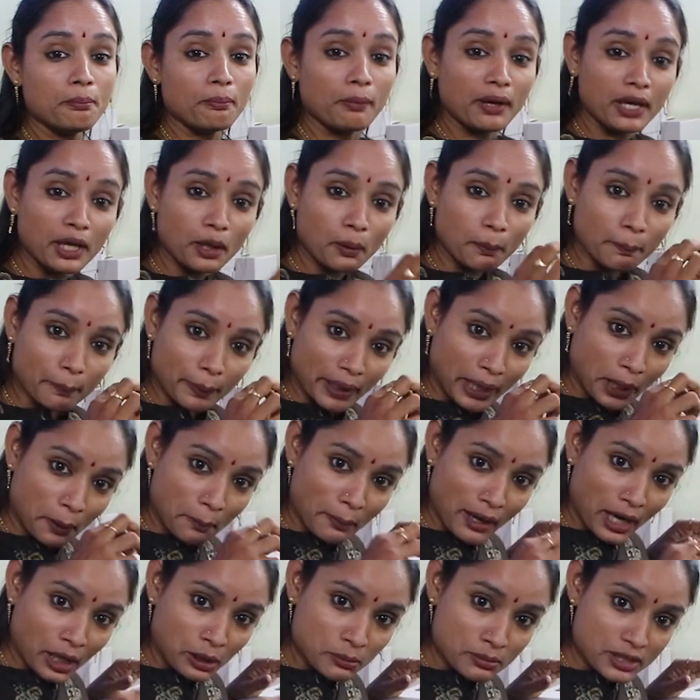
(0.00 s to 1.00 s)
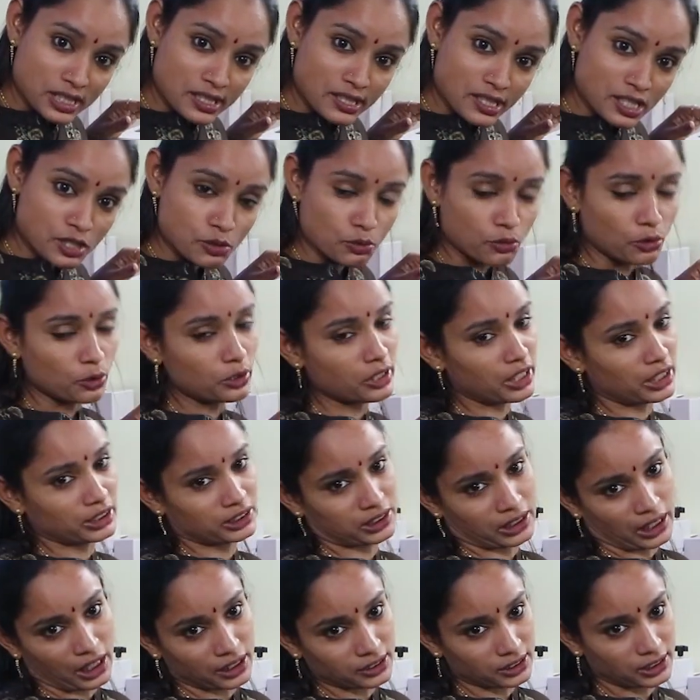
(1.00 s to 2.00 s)
మీరు బైబ్యాక్ బిజినెస్ ఓన్గా
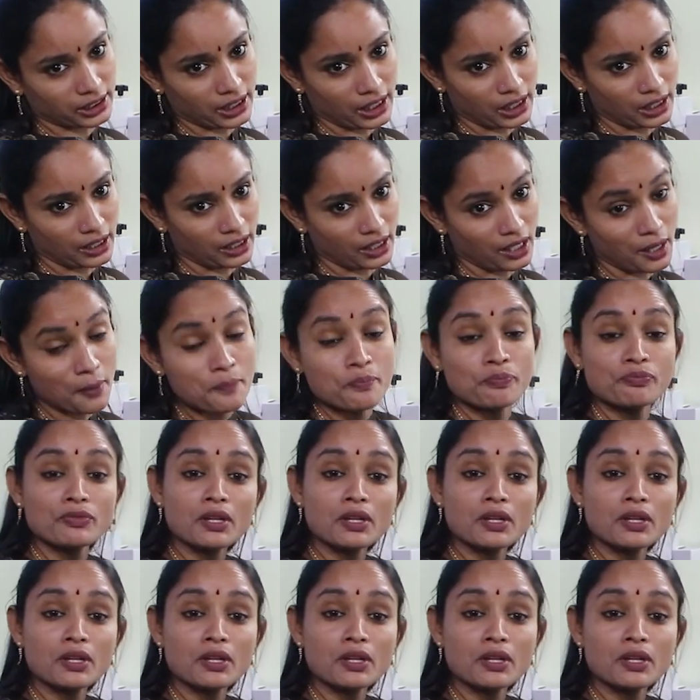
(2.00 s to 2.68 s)
స్టార్ట్ చేయాలన్నా